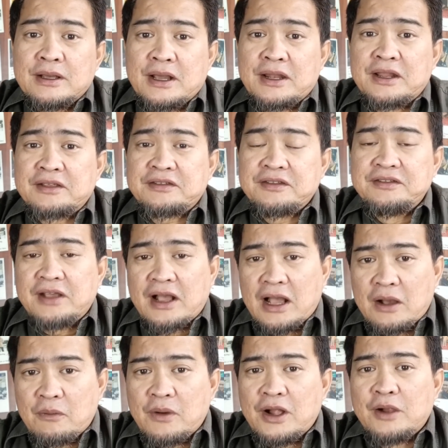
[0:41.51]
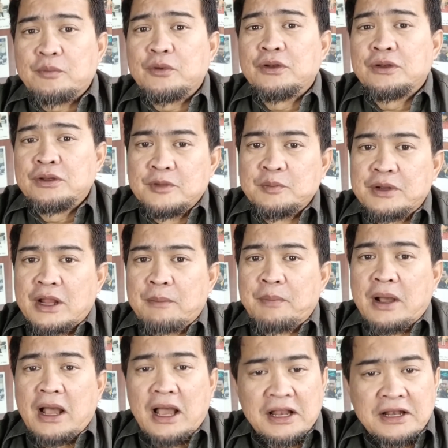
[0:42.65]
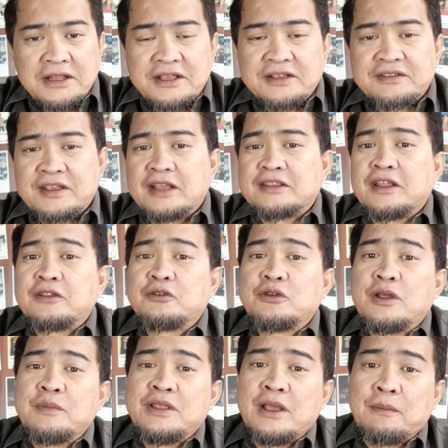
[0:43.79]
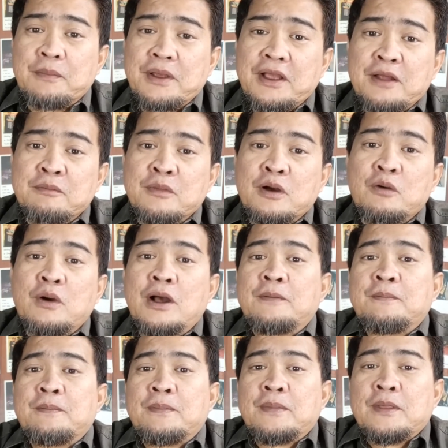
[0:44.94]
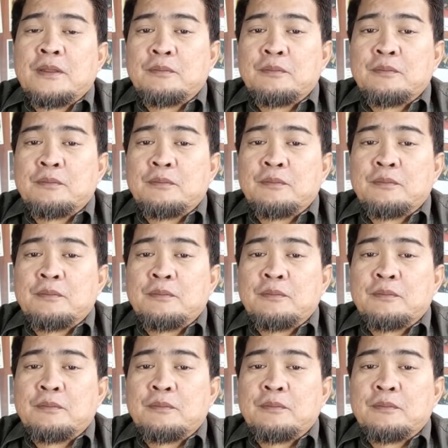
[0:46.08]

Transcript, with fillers: Karena sejak awal pun beberapa ahli kesehatan sudah menyampaikan bahwa